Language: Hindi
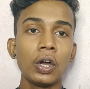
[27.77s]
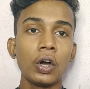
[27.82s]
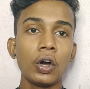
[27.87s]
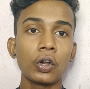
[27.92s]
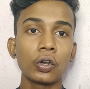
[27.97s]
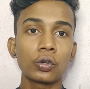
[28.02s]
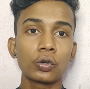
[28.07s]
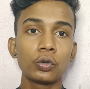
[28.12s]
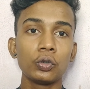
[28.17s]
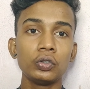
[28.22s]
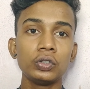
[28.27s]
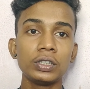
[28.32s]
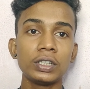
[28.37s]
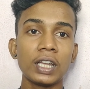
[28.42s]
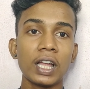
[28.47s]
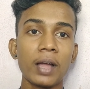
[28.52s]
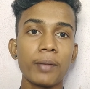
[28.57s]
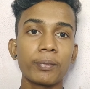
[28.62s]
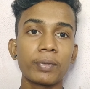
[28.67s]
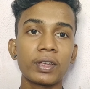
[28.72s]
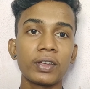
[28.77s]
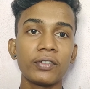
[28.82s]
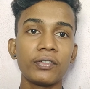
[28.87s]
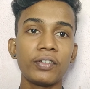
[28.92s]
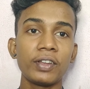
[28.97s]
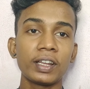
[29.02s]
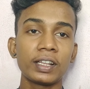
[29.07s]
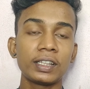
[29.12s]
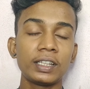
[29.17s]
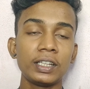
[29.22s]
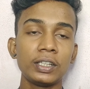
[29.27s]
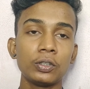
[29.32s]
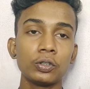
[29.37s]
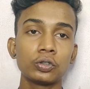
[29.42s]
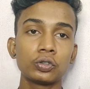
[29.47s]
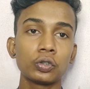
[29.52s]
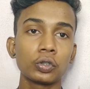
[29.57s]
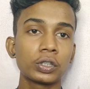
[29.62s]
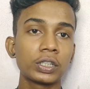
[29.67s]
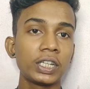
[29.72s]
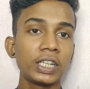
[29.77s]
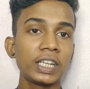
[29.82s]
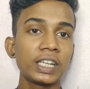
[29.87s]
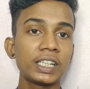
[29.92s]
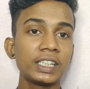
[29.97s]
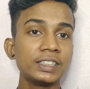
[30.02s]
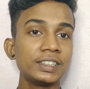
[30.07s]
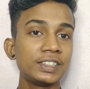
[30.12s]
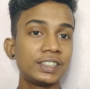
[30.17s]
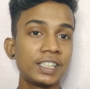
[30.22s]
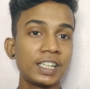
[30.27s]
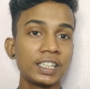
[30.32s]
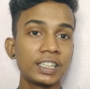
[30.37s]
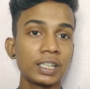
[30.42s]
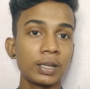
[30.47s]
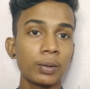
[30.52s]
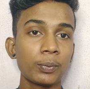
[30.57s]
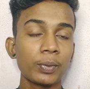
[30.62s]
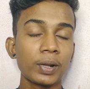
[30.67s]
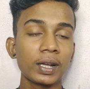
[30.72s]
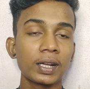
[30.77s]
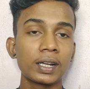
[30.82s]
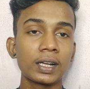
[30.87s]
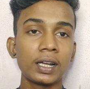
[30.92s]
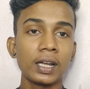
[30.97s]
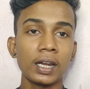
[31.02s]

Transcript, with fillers: और कुंज नाम के व्यक्ति दोस्तों किन किन क्षेत्र में अपना